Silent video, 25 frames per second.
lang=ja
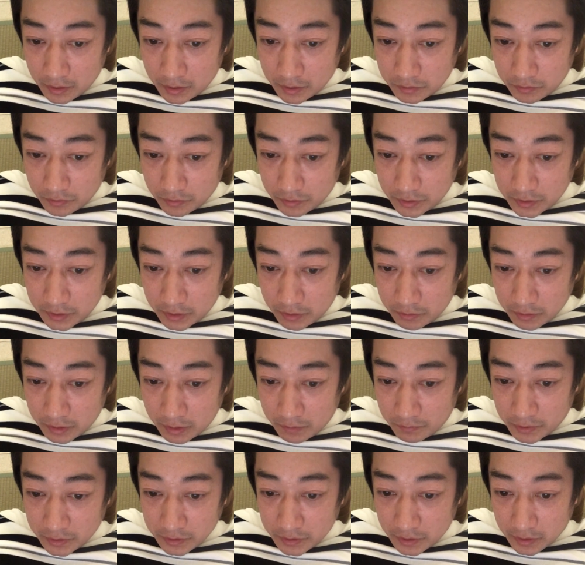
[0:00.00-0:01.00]
消費者を
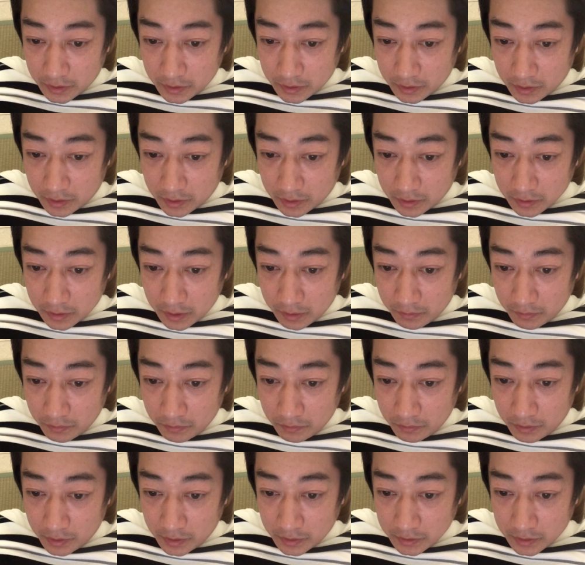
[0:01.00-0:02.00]
騙してきた
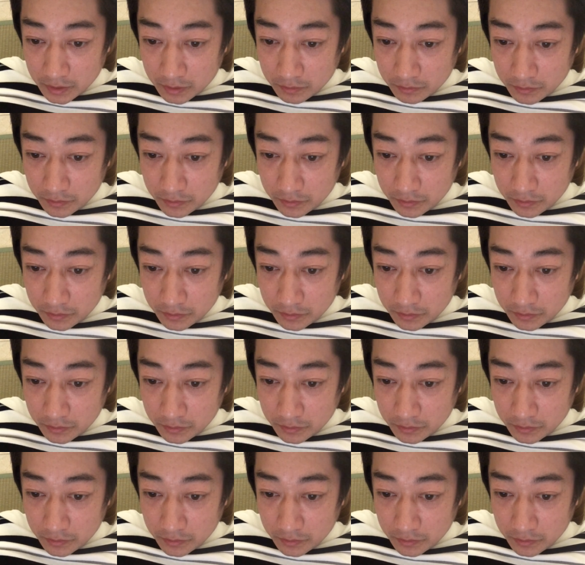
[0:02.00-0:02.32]
タバコ会社の